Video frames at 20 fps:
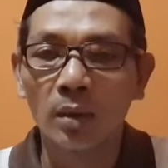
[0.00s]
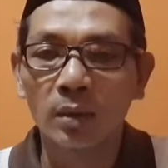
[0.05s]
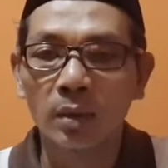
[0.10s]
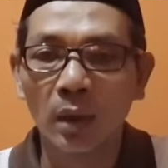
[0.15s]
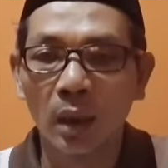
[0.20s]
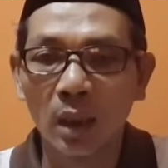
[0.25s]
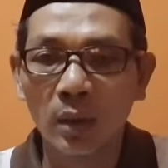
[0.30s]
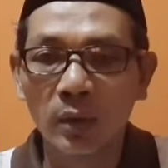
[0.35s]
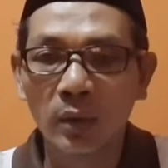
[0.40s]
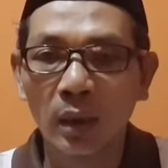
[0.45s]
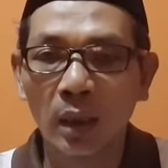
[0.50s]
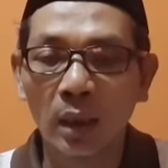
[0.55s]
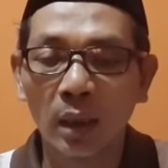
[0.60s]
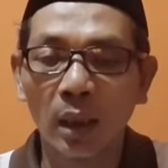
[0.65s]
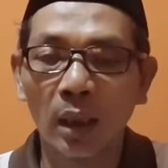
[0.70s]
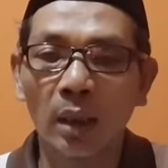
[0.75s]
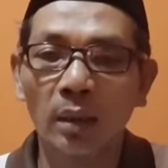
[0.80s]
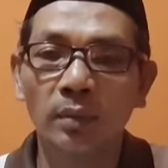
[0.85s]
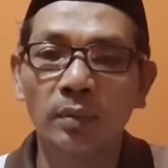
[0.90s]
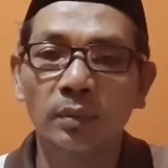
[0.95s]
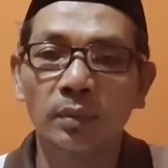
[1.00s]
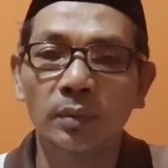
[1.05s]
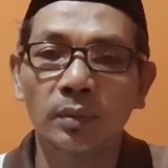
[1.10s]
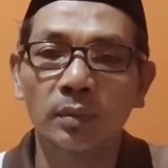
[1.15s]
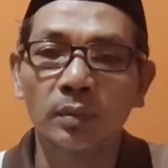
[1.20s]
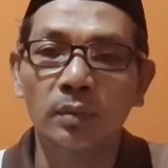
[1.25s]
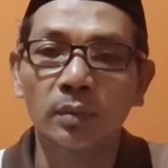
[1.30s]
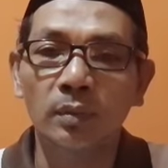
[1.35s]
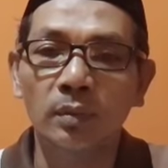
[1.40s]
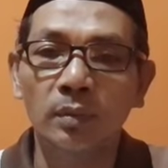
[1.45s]
Saudara-saudara,
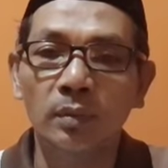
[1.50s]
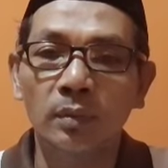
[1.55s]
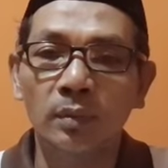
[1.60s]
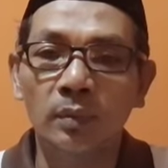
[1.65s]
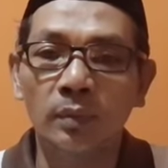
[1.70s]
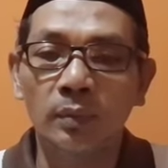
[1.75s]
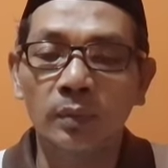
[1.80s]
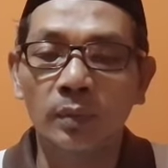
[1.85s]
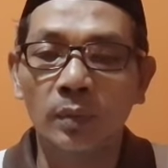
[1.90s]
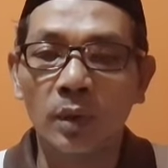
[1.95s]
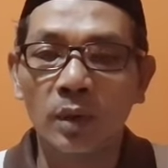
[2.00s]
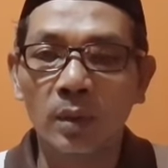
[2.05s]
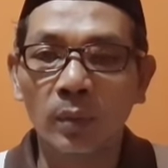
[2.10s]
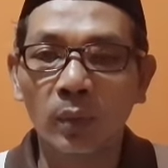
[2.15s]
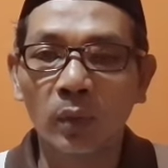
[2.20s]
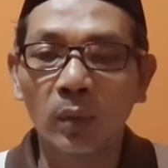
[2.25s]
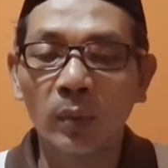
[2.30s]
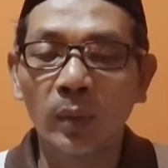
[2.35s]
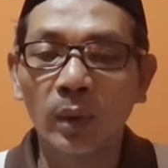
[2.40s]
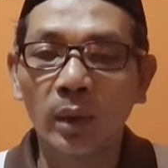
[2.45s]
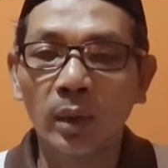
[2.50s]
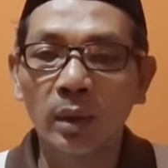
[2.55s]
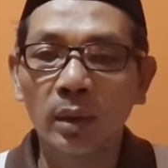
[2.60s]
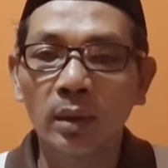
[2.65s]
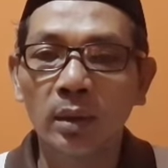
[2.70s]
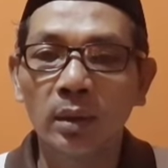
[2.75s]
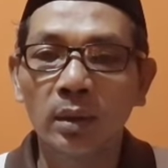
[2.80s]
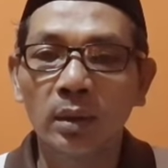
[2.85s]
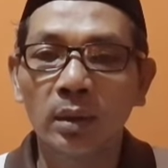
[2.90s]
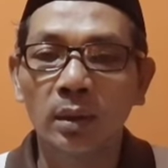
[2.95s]
sebelum
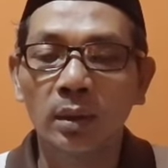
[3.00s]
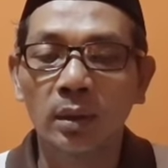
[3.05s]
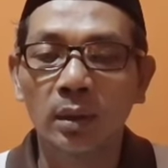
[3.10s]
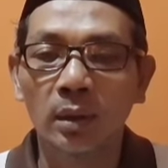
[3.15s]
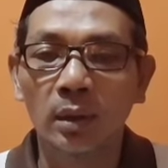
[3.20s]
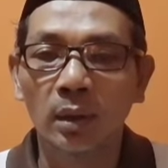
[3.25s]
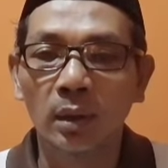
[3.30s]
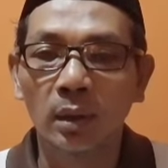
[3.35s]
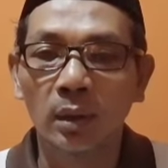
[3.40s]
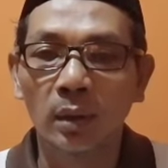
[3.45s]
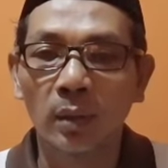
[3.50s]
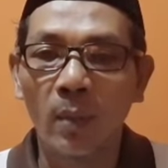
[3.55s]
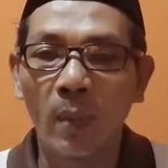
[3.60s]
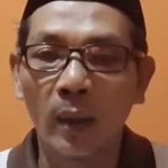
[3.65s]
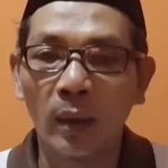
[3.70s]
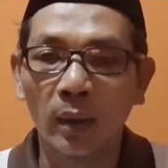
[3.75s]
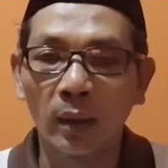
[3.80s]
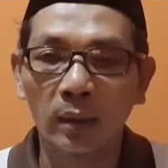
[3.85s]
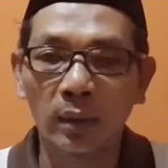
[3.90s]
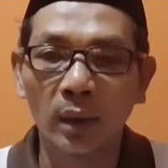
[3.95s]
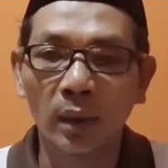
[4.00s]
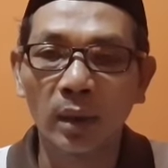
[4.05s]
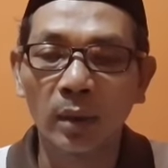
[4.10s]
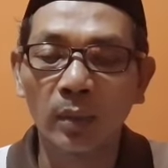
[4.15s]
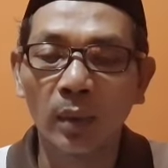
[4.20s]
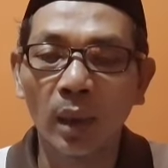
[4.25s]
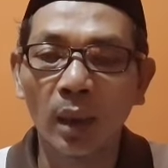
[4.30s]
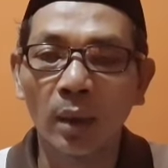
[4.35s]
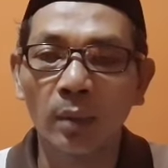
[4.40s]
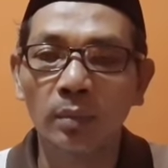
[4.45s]
ini tadi
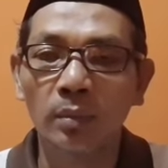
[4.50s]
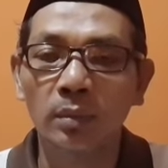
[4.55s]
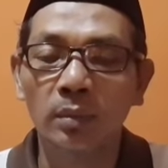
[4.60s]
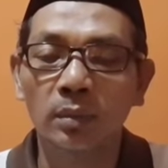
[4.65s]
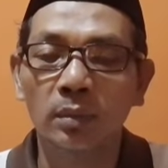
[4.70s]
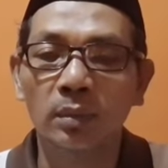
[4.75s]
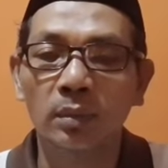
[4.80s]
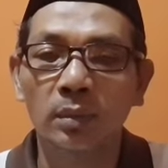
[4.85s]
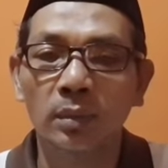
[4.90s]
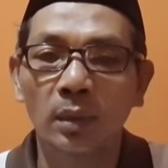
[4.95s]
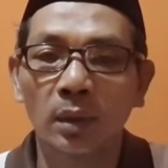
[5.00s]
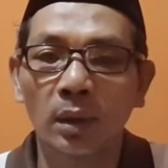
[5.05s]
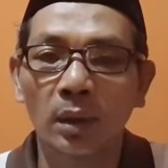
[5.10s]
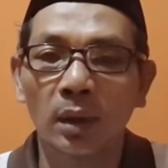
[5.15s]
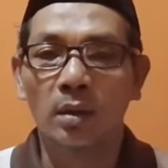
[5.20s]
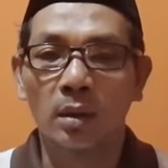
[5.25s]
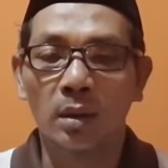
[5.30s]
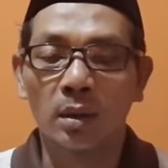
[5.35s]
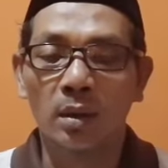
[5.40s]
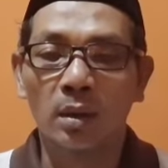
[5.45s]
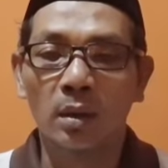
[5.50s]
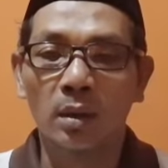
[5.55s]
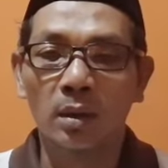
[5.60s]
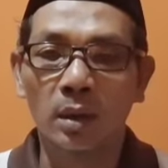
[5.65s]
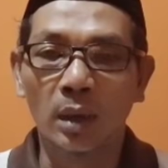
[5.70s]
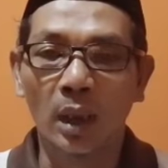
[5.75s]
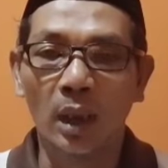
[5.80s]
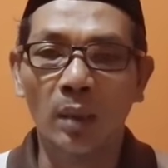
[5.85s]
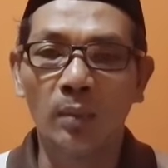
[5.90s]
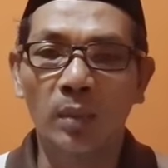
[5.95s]
malam
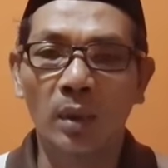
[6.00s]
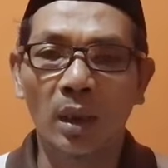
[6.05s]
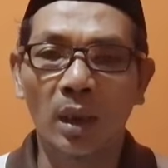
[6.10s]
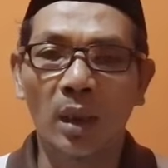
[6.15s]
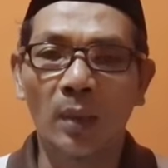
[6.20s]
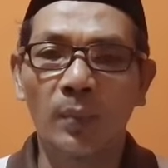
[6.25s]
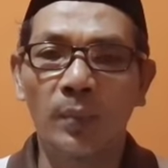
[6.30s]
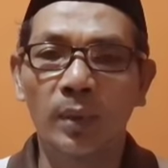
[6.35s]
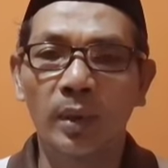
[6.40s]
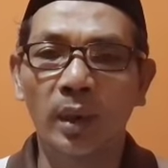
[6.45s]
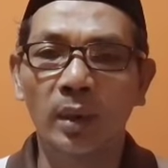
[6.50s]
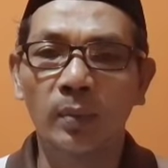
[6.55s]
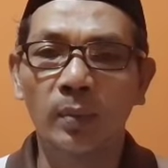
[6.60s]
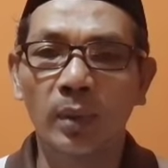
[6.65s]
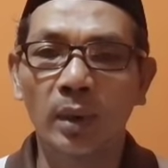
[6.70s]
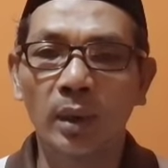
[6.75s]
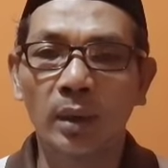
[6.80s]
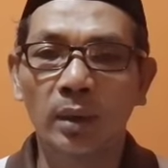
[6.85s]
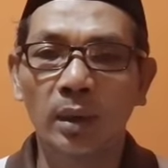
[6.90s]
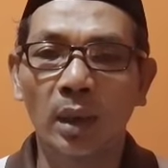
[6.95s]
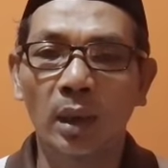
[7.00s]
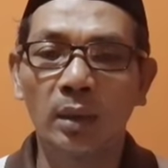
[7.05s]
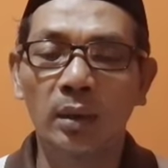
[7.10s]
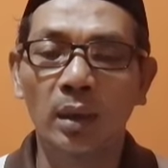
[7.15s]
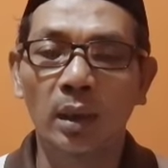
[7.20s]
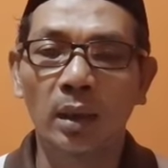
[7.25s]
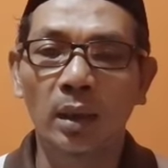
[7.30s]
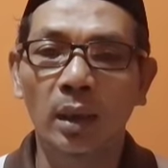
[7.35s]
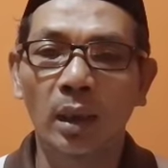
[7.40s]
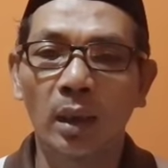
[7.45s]
saya mengupdate berita
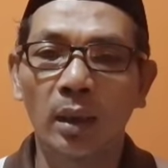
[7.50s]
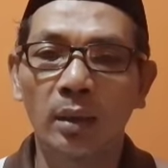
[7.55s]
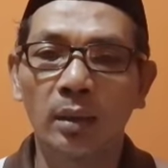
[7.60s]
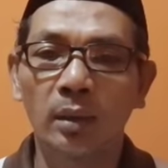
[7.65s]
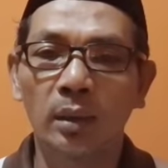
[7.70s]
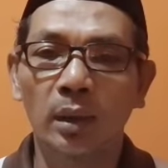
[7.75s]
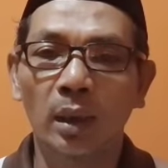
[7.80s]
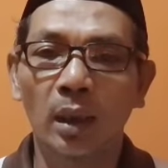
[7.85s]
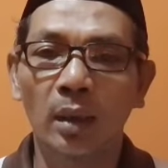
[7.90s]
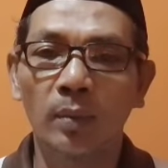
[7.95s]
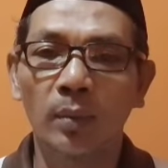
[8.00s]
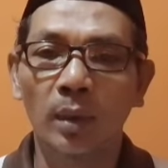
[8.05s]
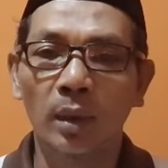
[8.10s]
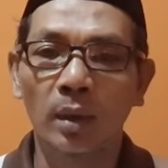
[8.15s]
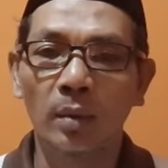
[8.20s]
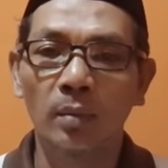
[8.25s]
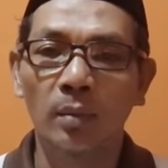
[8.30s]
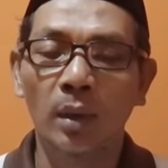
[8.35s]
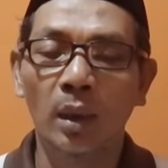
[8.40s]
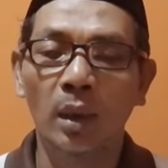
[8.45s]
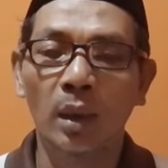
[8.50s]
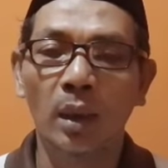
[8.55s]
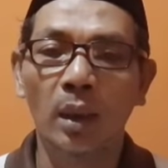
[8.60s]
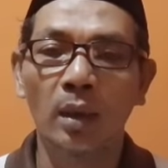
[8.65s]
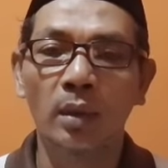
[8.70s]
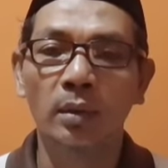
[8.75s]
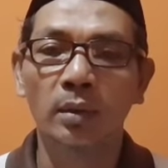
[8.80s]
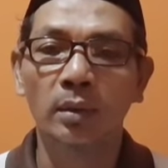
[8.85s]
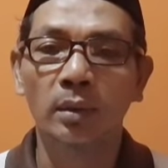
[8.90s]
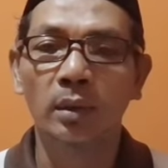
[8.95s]
terkait dengan
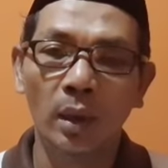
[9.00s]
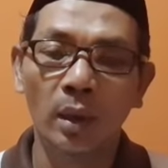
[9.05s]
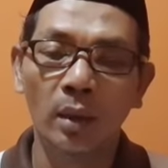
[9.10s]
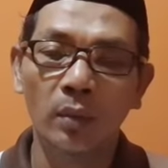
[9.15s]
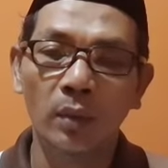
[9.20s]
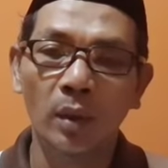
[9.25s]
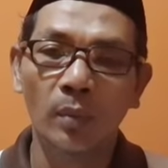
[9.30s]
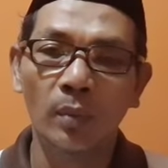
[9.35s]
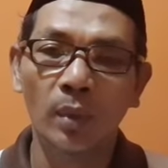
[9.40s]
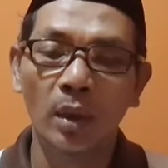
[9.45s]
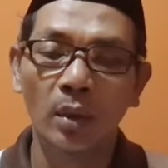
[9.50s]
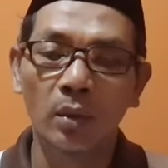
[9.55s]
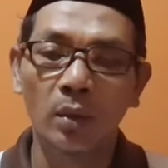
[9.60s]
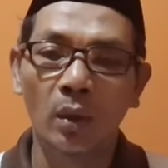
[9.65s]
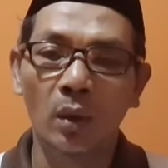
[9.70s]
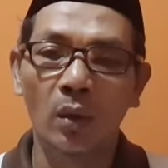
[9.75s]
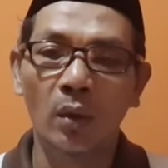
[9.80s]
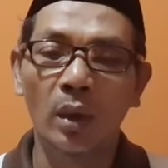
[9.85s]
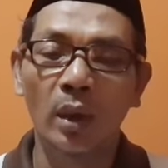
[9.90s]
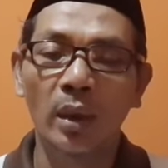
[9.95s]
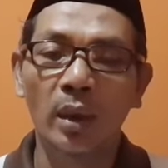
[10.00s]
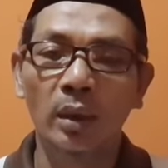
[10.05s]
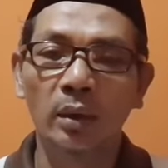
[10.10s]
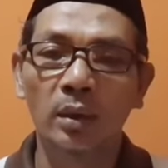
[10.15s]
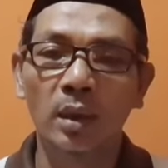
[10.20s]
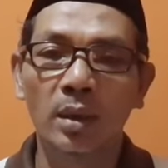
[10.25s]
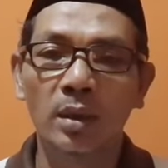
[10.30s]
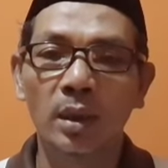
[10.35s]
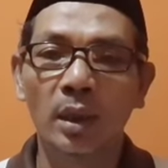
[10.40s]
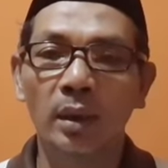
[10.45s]
perkembangan dengan wabah corona yang
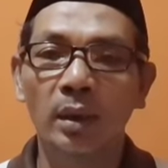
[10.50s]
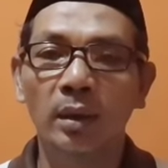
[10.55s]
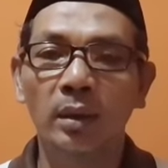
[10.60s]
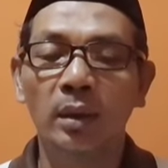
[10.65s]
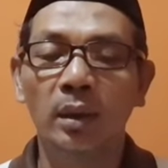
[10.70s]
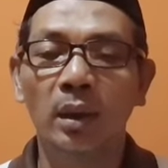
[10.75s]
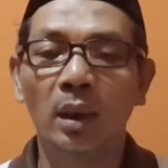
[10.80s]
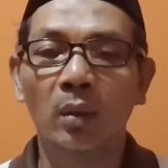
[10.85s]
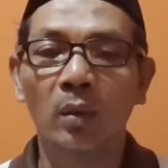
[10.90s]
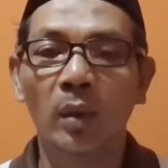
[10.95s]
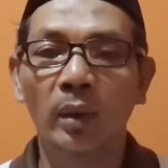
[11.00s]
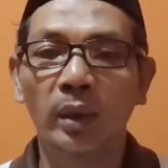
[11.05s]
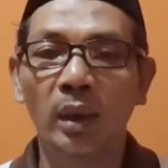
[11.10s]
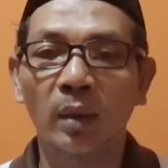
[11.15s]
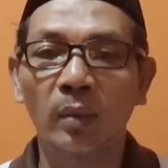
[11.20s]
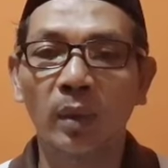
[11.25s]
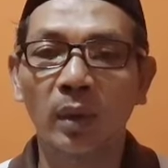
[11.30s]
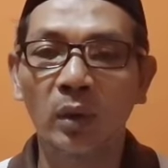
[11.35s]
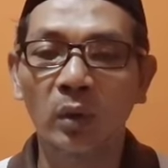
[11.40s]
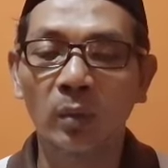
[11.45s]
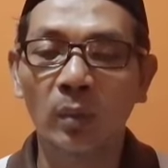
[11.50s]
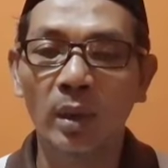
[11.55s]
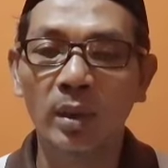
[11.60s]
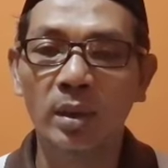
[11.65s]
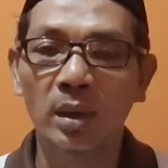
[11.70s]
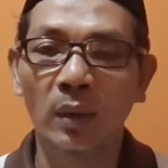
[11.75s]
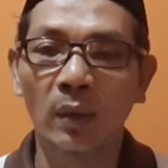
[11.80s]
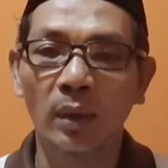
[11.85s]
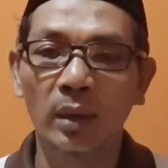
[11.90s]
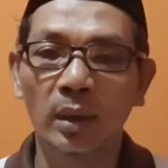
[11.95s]
terjadi di Kabupaten
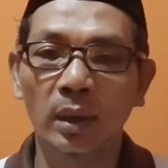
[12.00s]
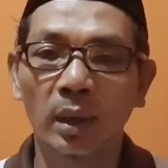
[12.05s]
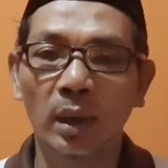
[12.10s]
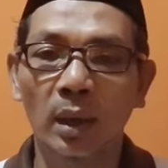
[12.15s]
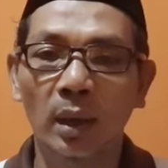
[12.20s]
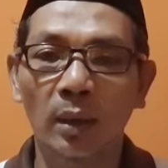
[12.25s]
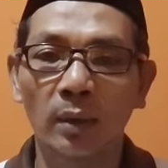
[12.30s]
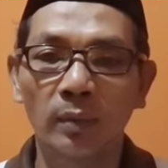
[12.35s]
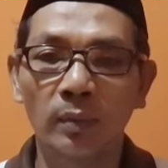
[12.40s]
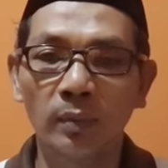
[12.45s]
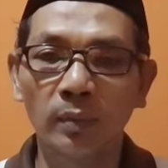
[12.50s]
Banyumas, Jawa Tengah.